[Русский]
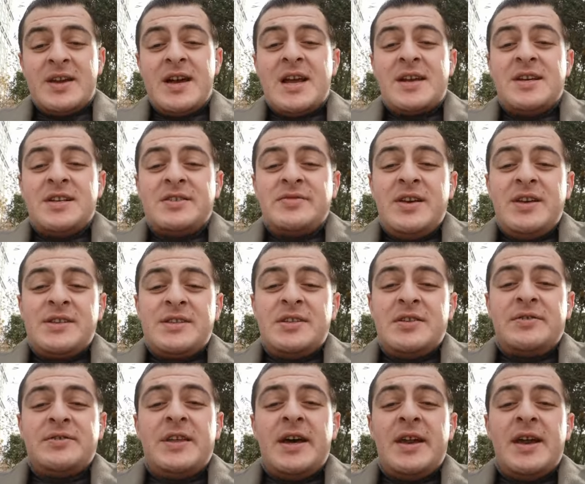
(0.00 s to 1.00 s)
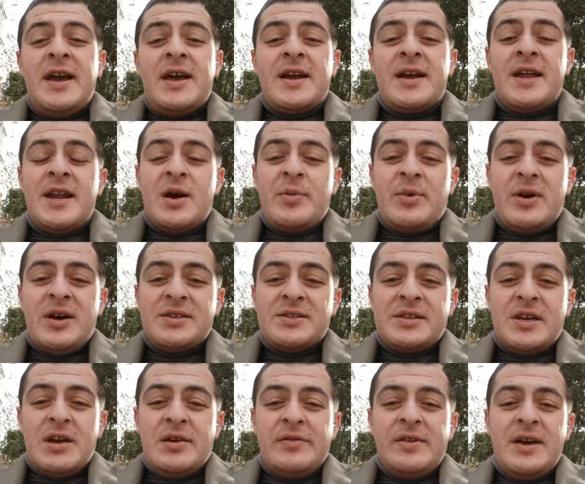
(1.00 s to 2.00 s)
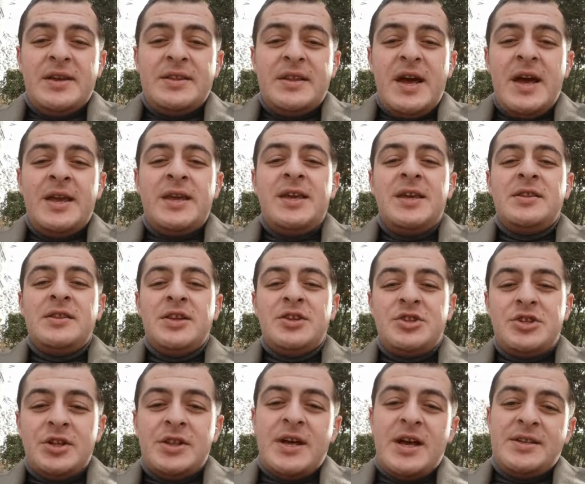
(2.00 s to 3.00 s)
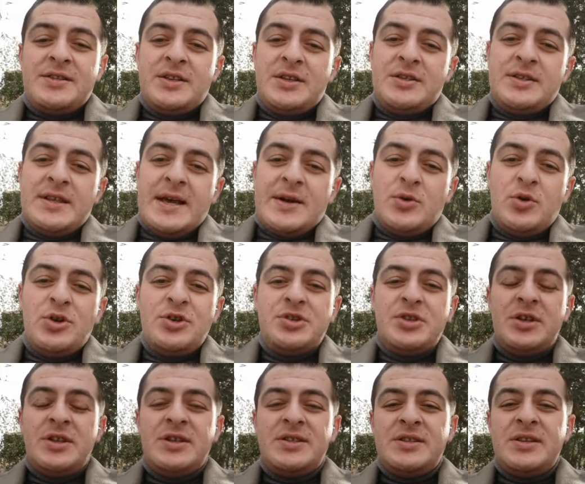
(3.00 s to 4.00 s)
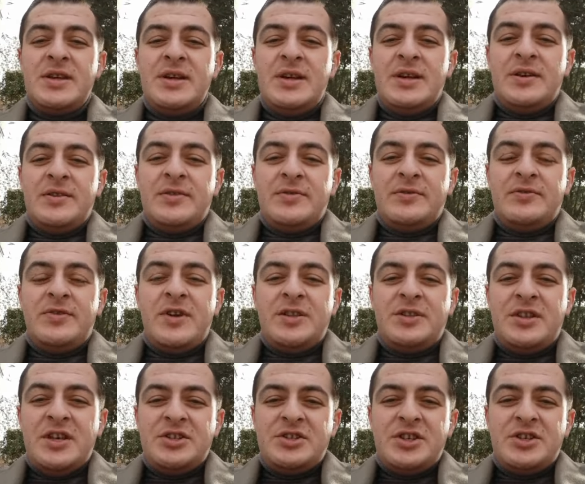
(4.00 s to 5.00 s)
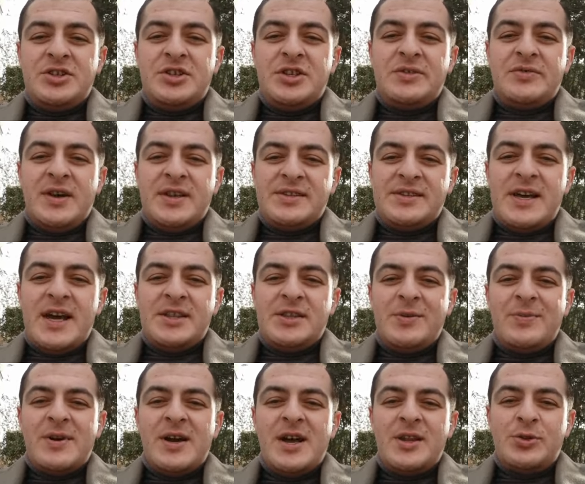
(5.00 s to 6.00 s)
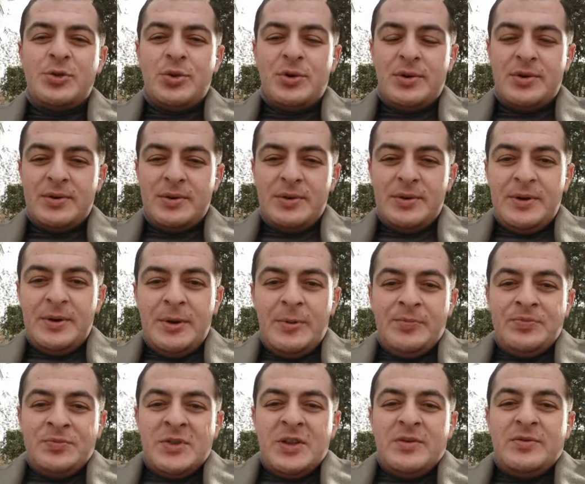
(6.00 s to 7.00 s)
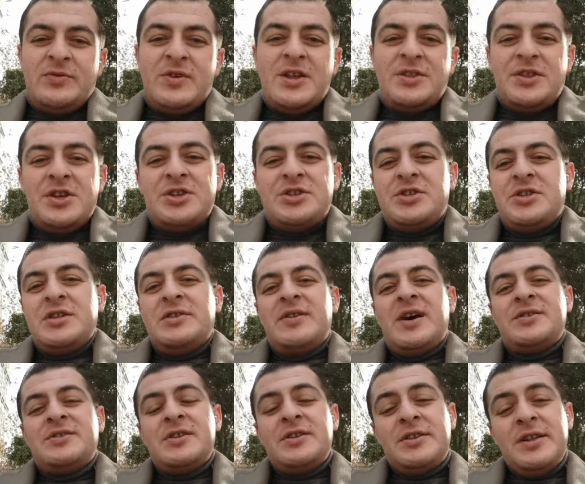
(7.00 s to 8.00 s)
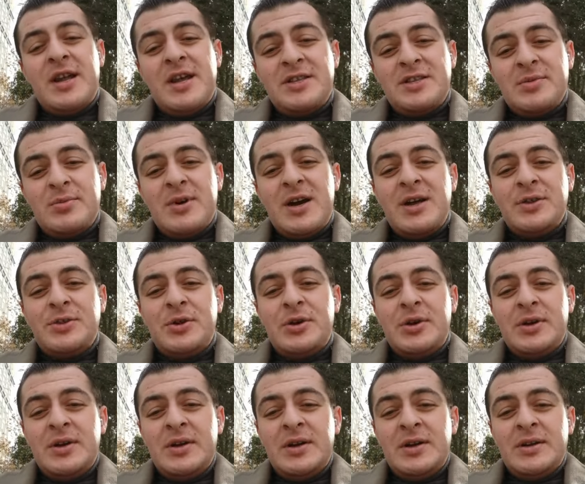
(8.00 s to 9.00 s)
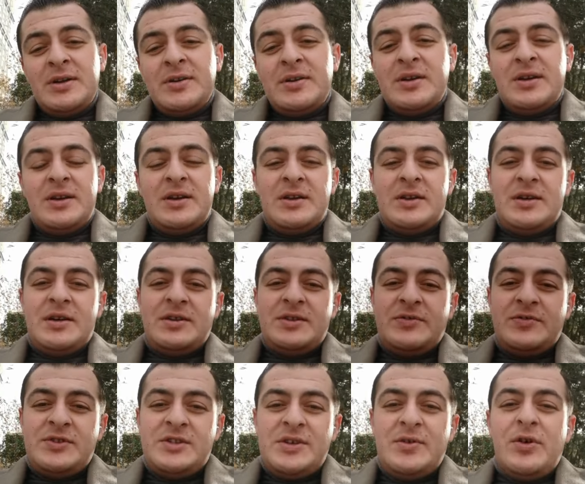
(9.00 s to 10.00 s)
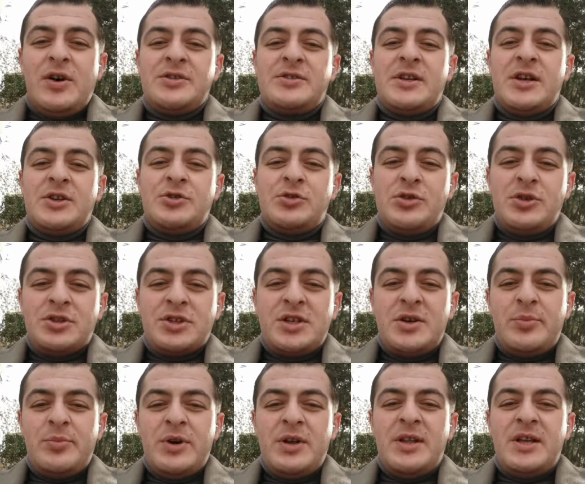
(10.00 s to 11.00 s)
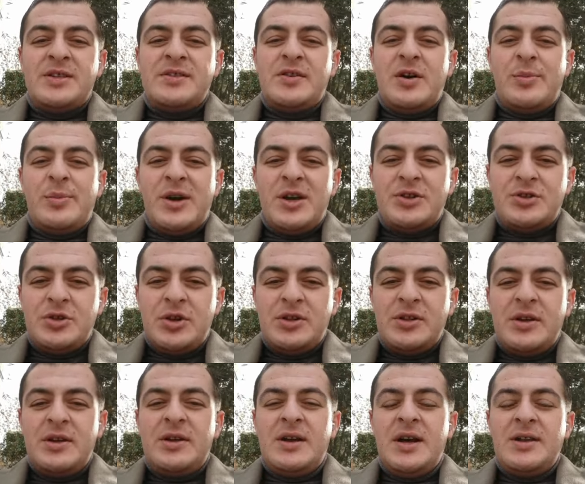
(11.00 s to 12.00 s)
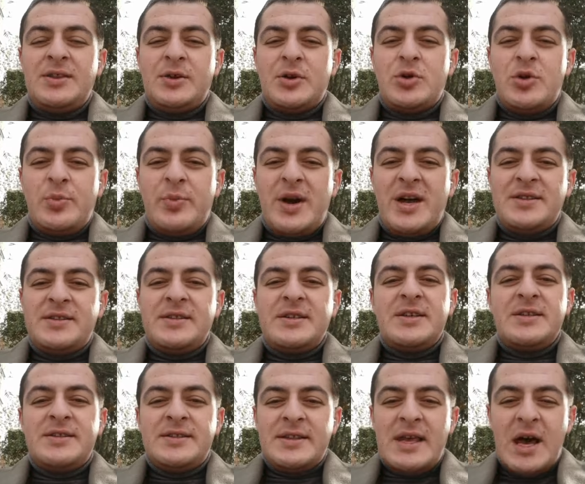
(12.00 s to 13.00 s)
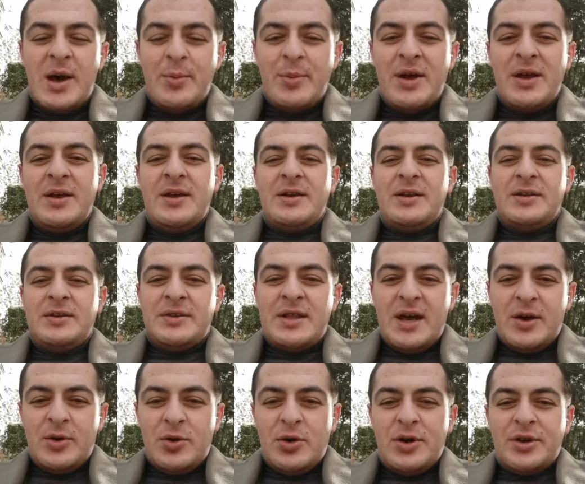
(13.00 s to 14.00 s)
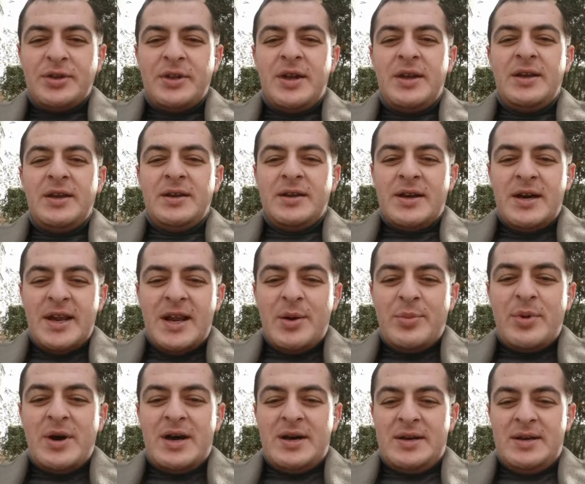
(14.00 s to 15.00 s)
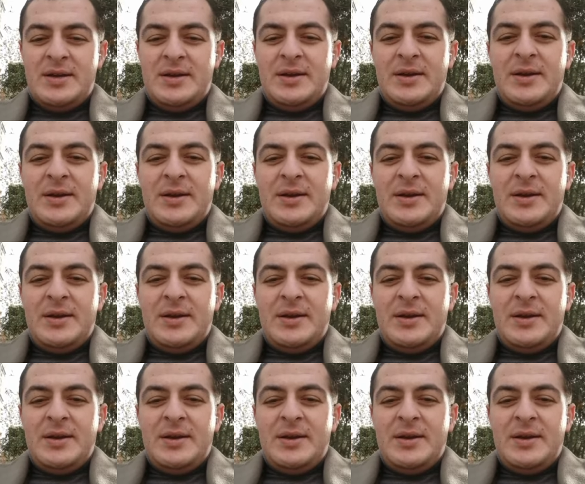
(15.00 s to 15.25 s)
Как известно, Вторая Карабахская война и началась, и закончилась в 2020 году. В 2023 году э, всего за сутки был освобожден от оккупации сам Нагорный Карабах.